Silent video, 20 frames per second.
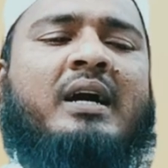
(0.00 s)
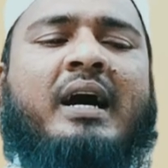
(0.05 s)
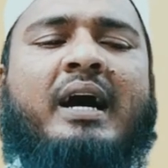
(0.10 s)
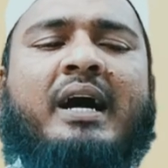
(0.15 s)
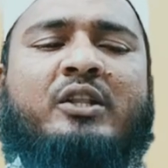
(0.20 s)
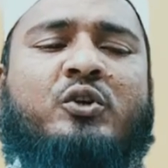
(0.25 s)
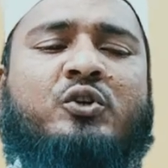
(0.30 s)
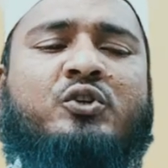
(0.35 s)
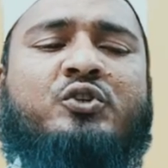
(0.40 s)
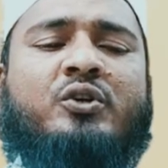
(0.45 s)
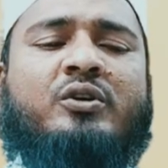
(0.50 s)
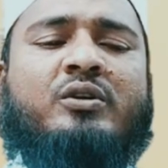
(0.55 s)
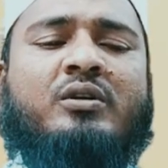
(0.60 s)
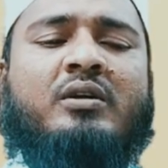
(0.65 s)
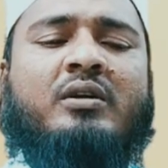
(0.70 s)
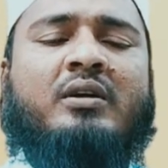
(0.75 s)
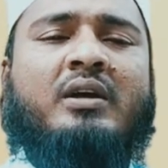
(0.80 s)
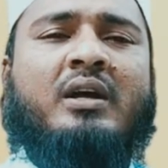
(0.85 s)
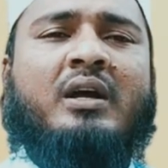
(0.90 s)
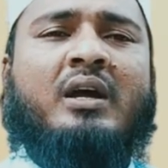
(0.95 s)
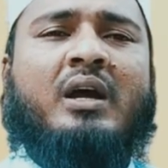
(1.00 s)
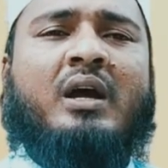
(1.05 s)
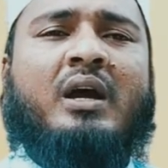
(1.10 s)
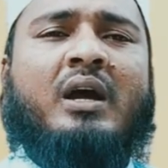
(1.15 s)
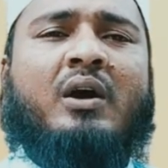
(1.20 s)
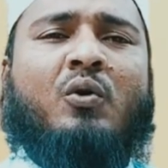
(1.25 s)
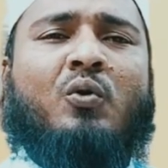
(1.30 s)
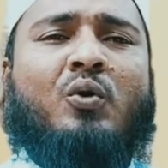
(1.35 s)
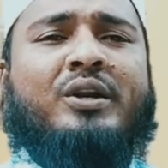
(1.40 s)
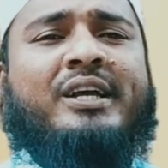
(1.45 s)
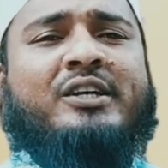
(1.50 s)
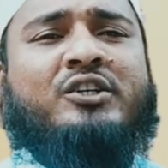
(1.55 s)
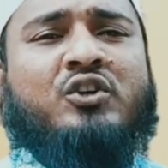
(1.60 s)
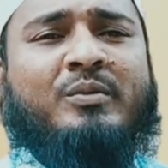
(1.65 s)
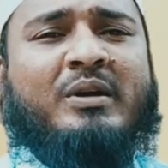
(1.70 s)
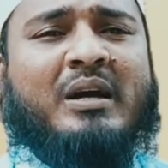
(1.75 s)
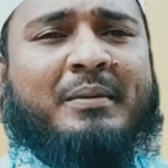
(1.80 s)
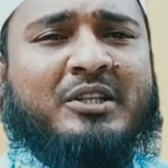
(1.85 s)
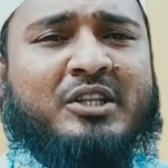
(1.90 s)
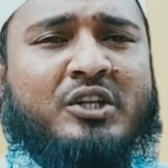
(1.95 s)
হ্যাঁ দর্শক অনেক
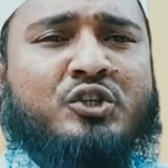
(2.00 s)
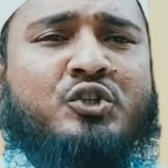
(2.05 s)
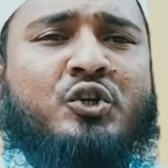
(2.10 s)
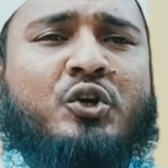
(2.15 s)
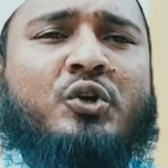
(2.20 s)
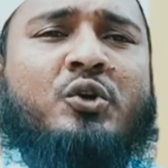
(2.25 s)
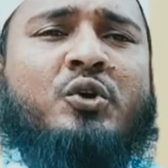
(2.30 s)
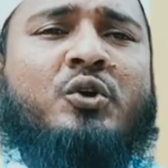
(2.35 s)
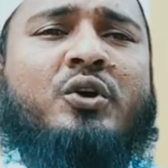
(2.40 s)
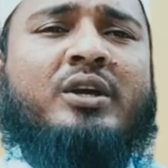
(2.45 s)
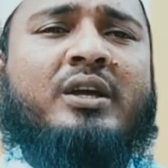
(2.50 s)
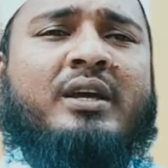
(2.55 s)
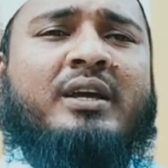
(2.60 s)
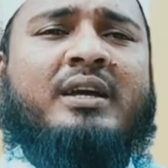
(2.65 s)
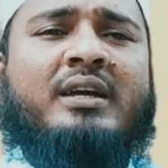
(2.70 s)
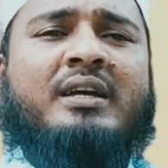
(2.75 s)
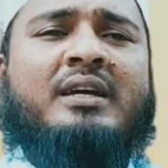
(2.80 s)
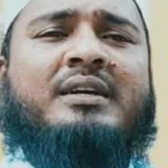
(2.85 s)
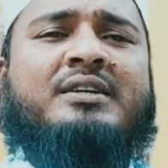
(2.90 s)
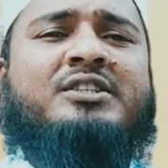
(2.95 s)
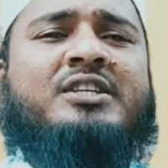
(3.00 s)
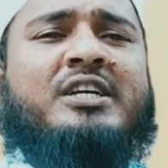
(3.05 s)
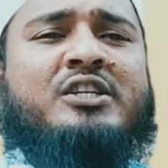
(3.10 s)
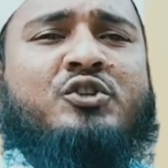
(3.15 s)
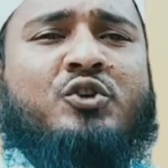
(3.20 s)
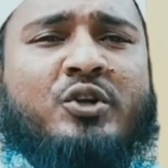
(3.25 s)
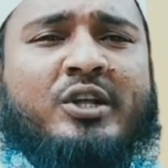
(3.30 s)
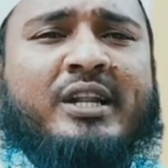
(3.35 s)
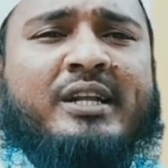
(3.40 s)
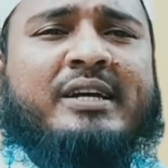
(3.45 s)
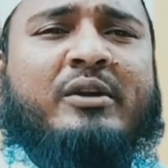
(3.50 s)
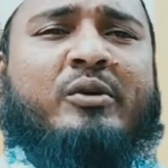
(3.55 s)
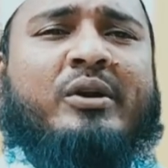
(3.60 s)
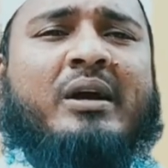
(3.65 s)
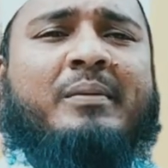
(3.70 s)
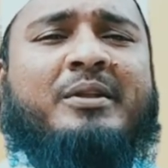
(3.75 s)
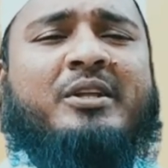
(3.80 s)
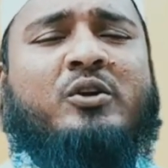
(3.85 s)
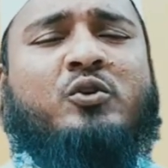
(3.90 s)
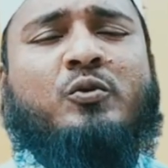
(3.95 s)
সময় আমাদের জ্বর হয় সে জ্বরের
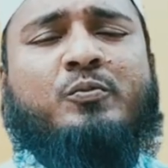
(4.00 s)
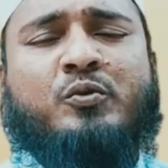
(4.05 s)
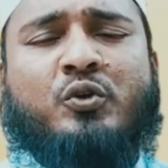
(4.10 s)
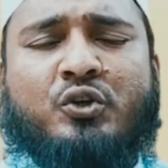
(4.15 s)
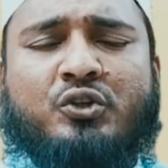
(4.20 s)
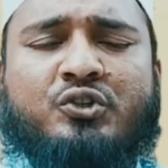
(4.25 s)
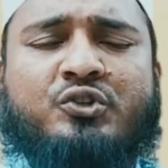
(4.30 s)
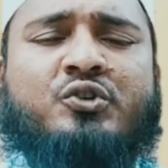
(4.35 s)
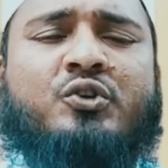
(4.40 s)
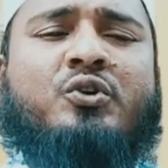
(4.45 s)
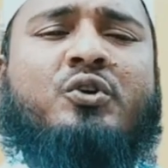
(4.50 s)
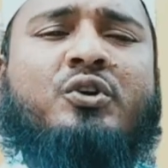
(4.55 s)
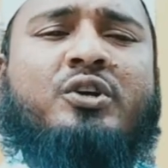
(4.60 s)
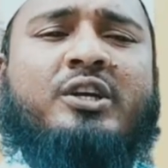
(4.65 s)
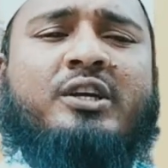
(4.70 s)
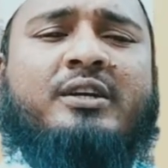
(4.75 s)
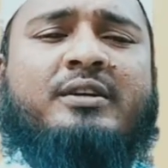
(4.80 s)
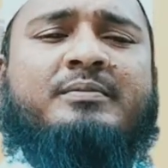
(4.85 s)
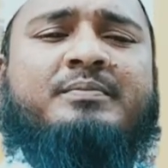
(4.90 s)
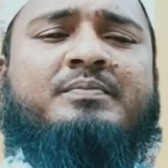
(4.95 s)
কারণে আমাদের খুব কষ্ট হয়